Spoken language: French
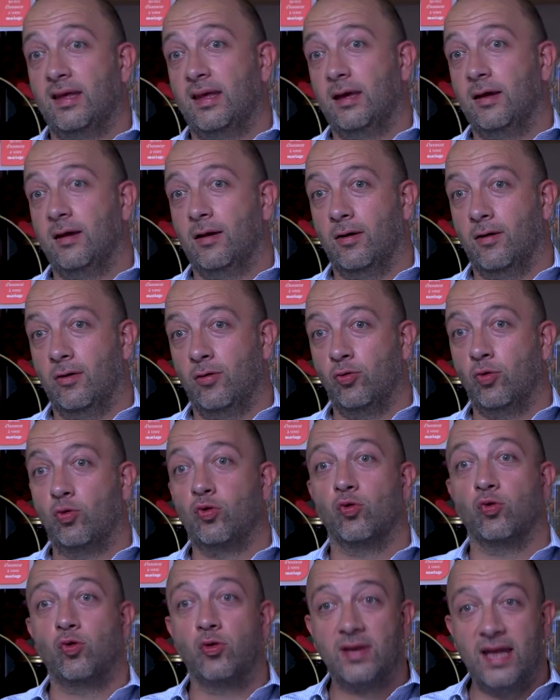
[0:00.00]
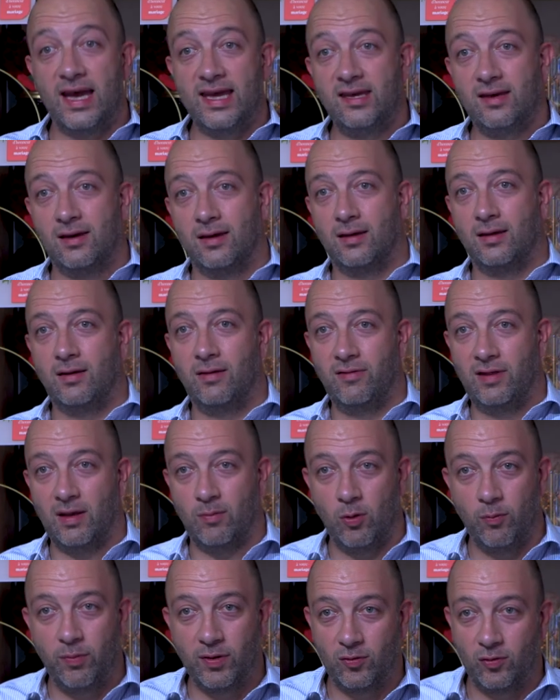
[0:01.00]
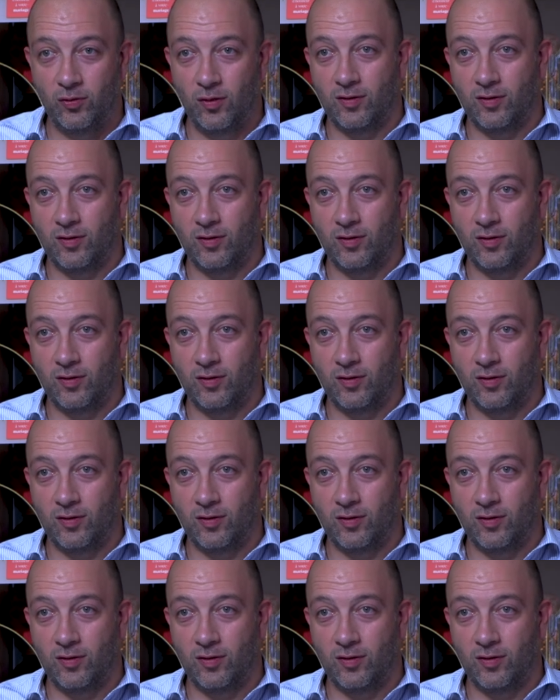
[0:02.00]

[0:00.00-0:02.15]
c'était une notion de taille, évidemment, parce que